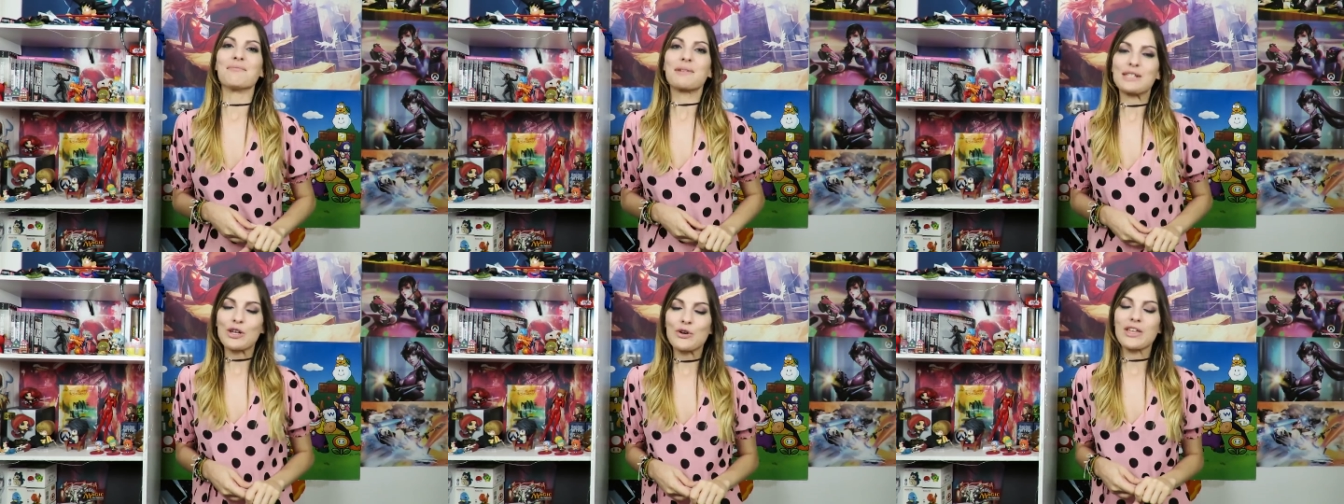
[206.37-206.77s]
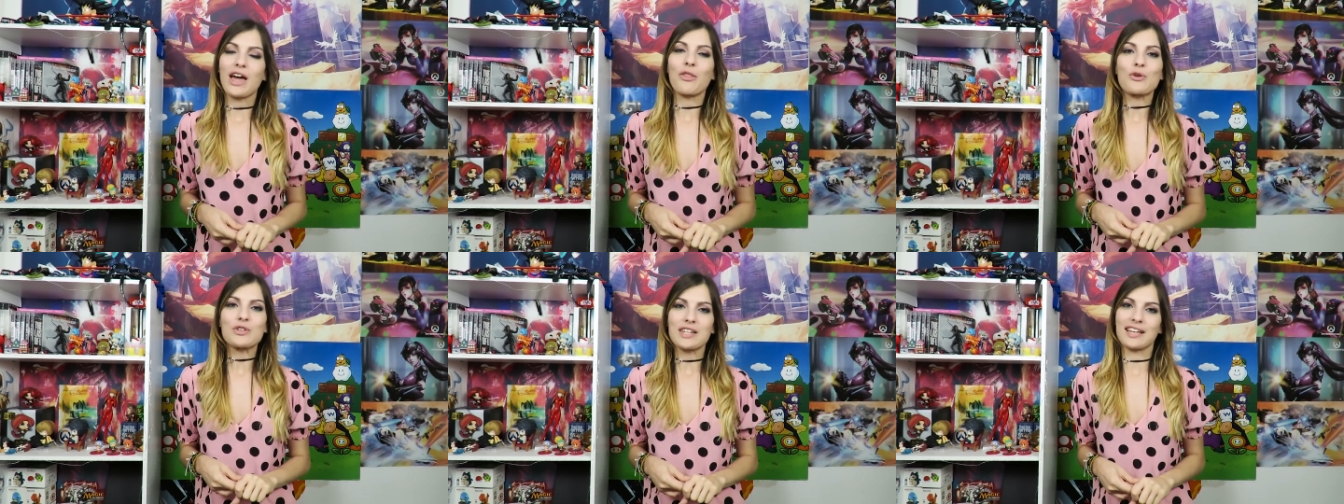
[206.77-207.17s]
Y han pasado
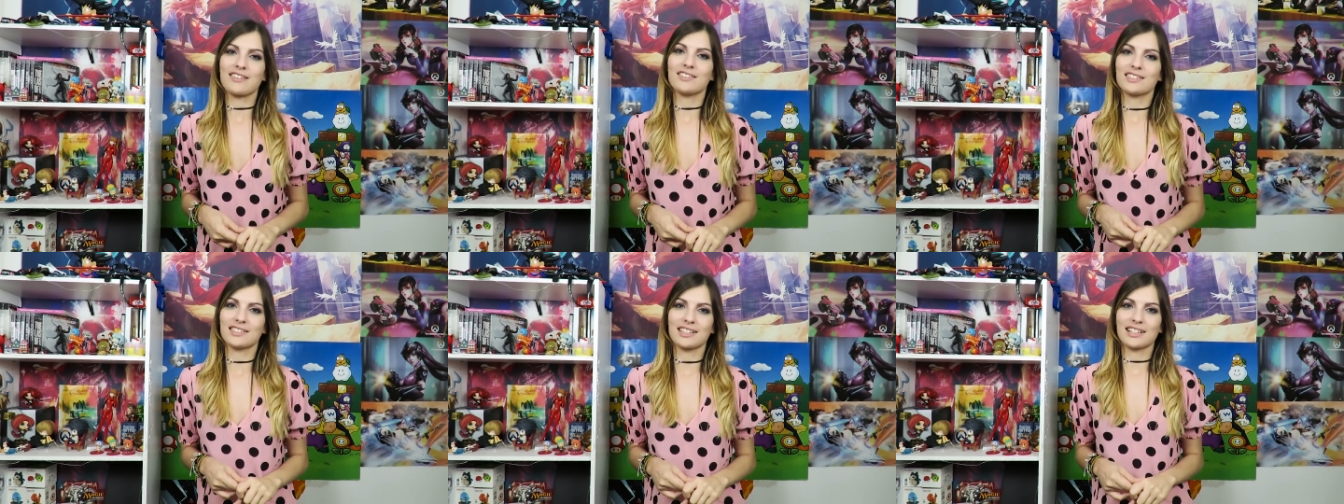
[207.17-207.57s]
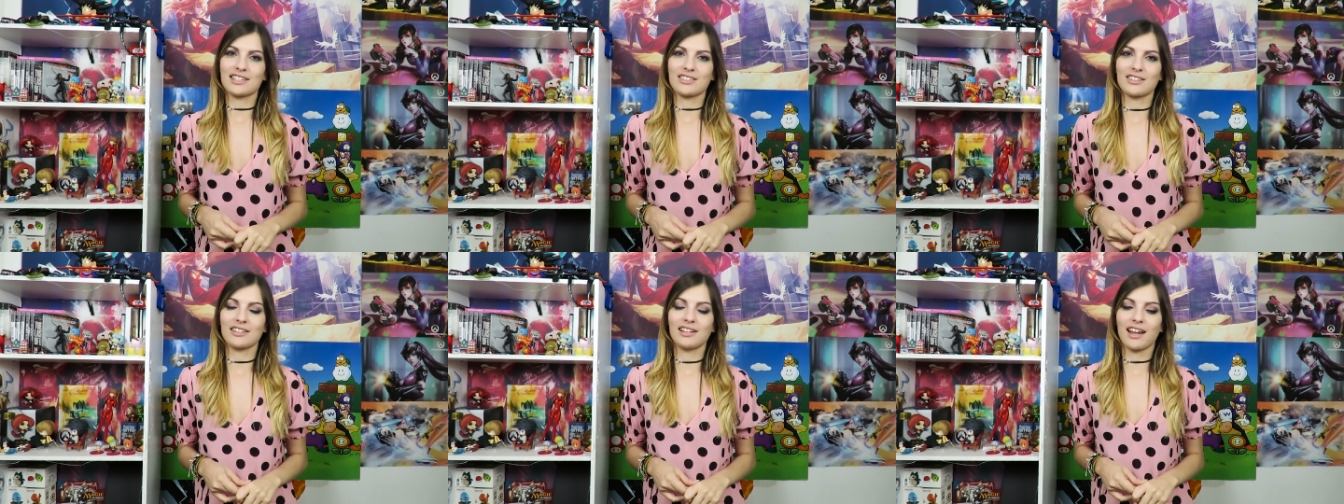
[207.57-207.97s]
ya dos años desde
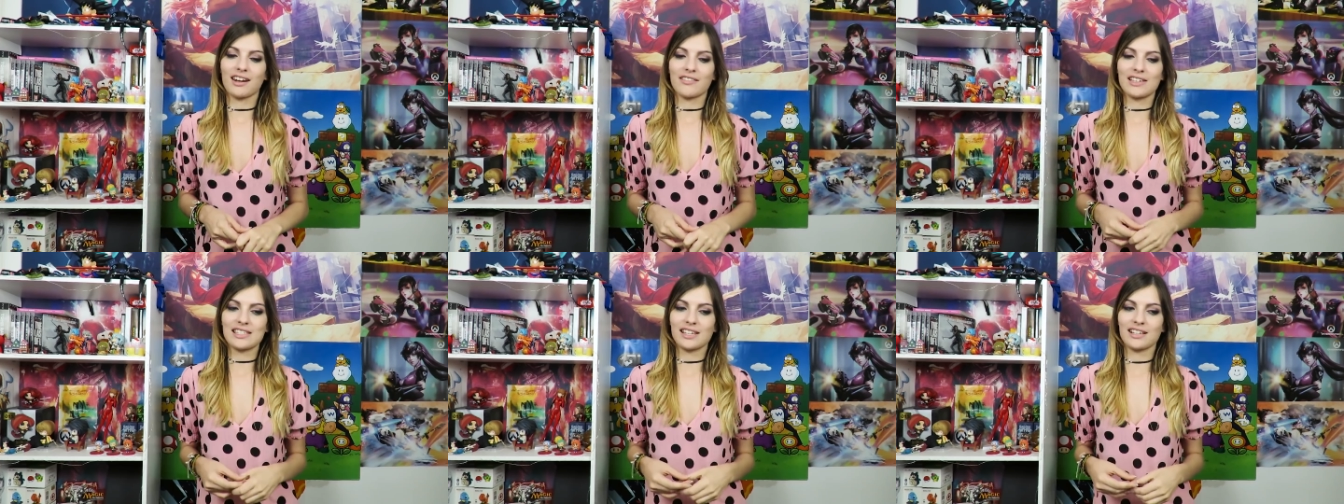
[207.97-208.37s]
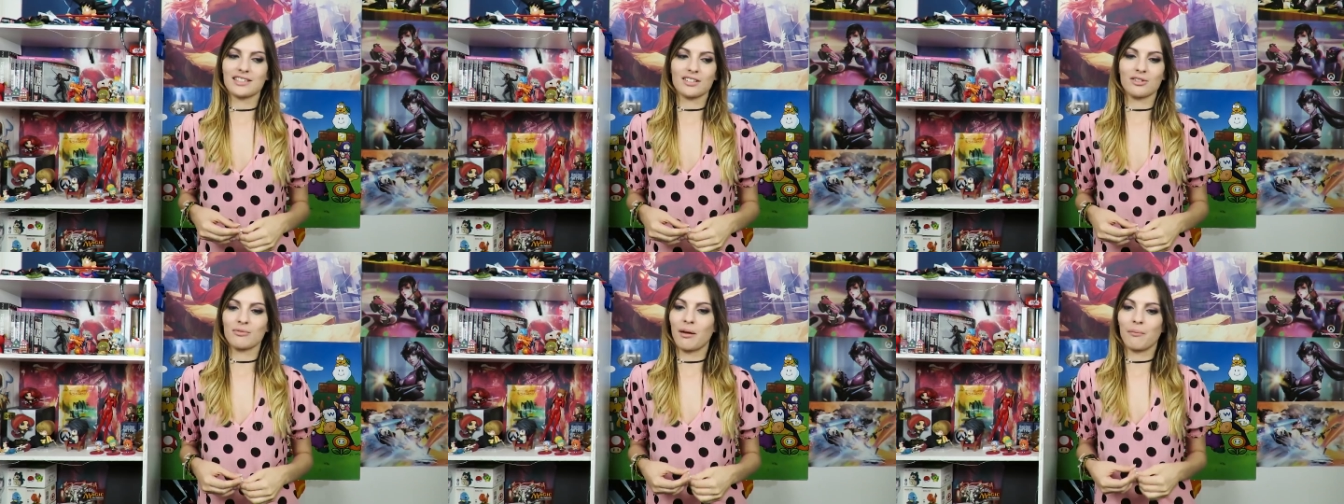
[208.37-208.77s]
que estoy en la revista
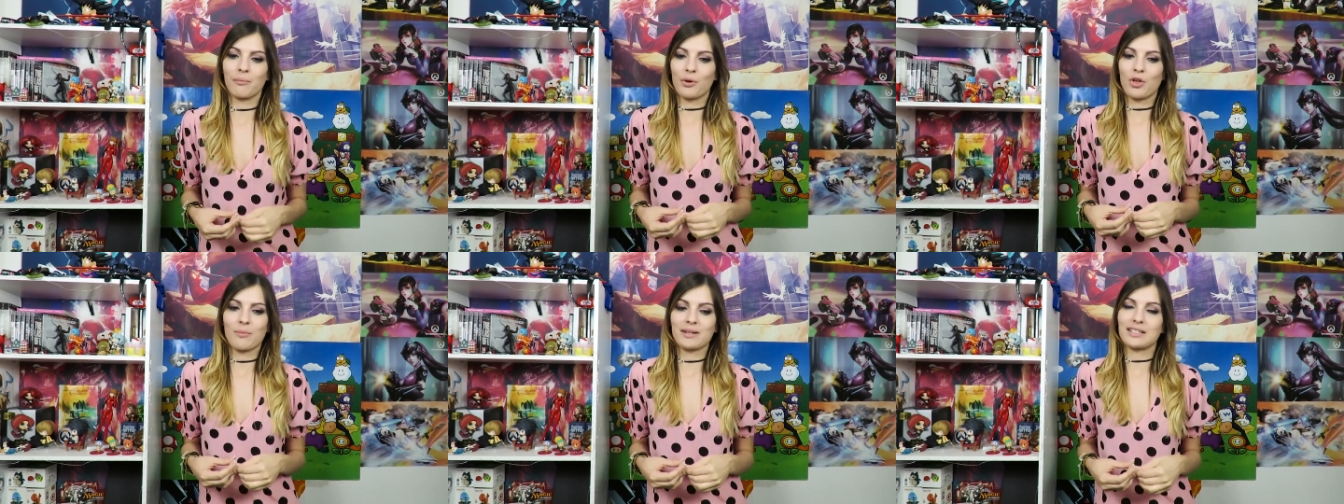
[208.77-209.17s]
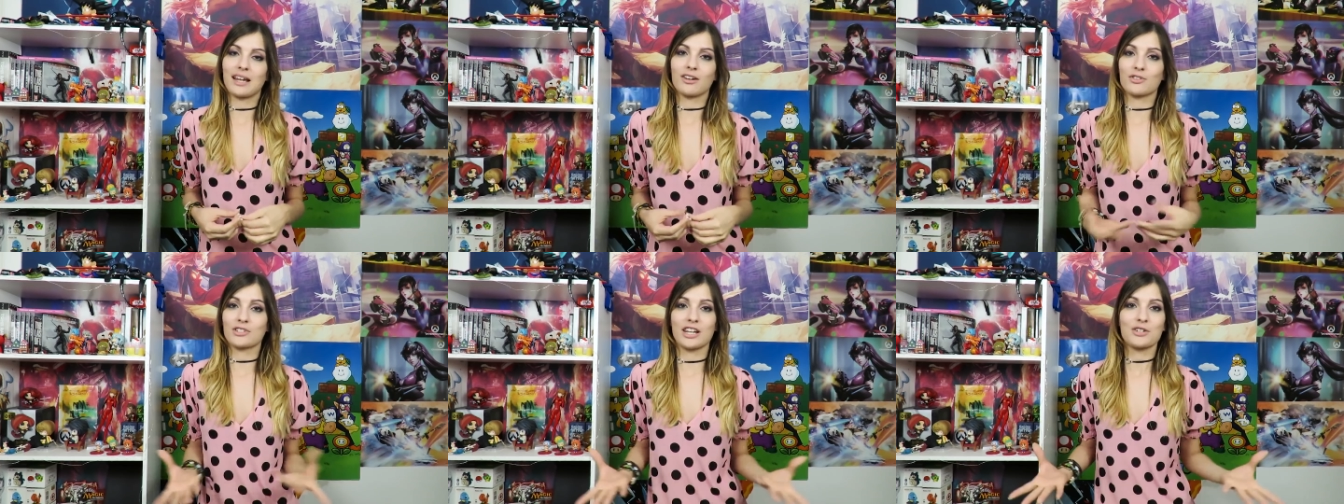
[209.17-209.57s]
y solo me han podido
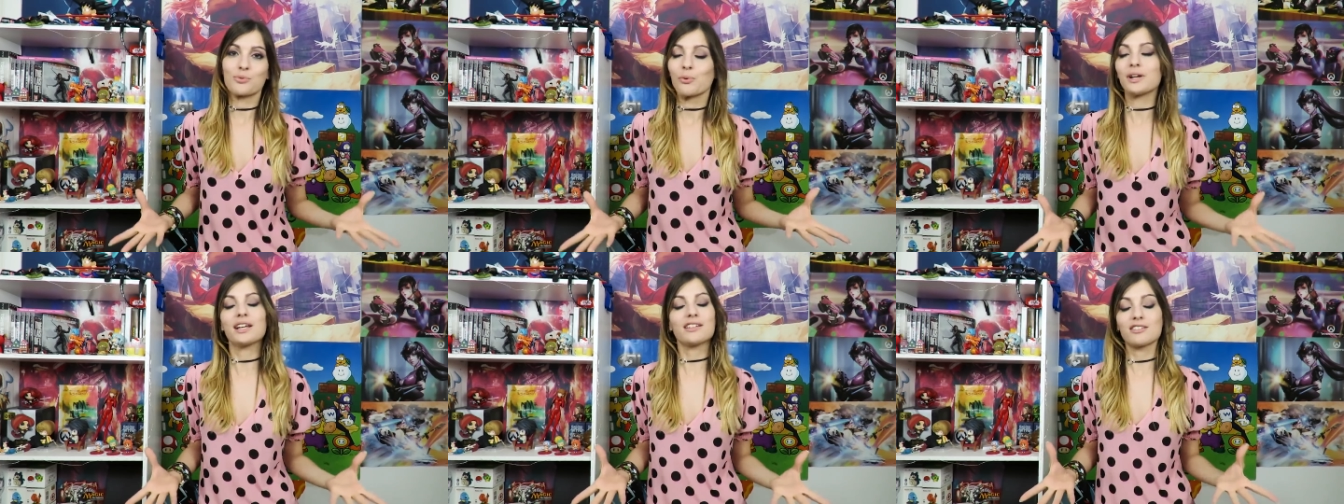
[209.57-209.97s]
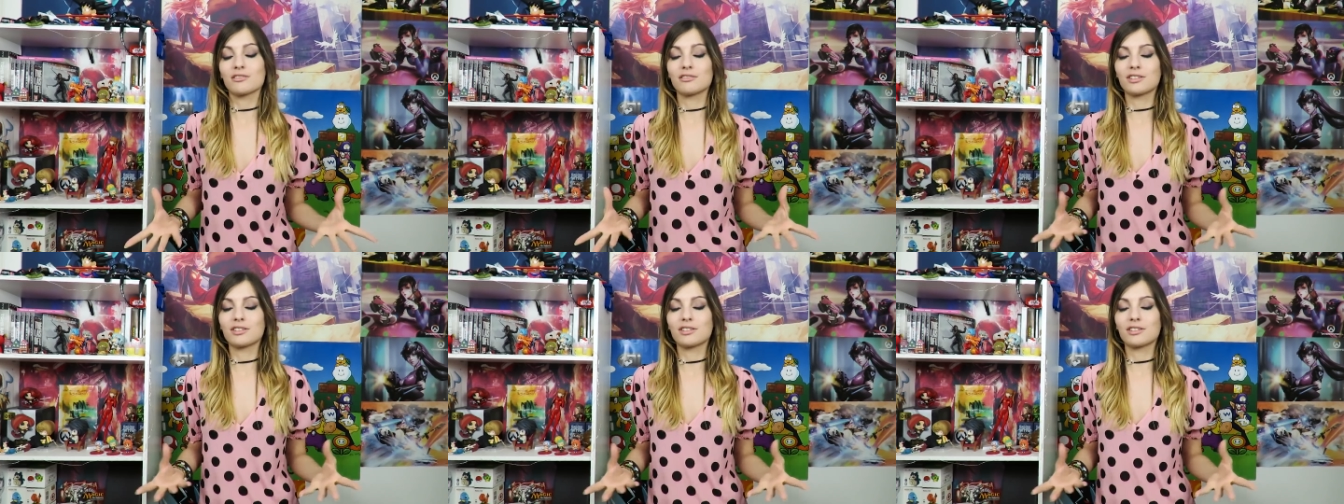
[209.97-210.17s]
pasar cosas buenas.